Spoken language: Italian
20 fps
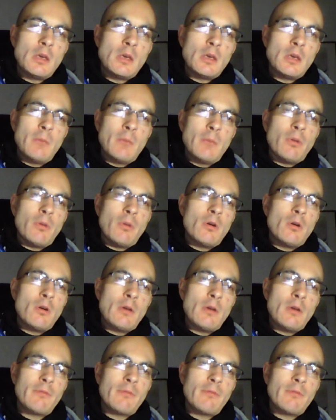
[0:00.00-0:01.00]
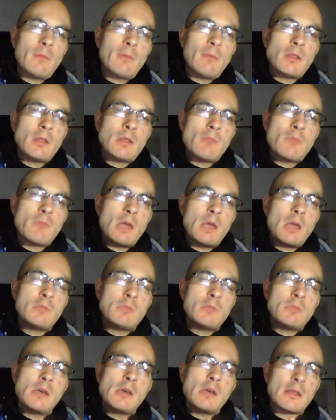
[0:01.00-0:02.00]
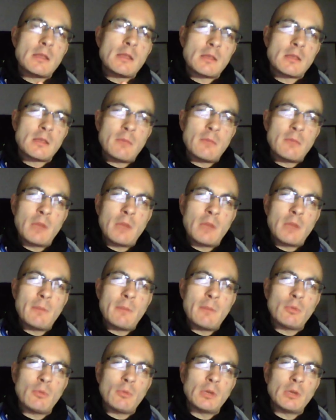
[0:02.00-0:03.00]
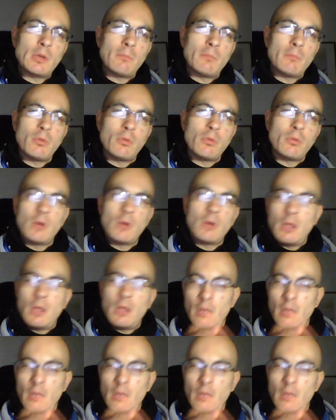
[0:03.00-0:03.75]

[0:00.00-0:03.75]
e poi a firma di Brahim Diaz sempre nel primo tempo,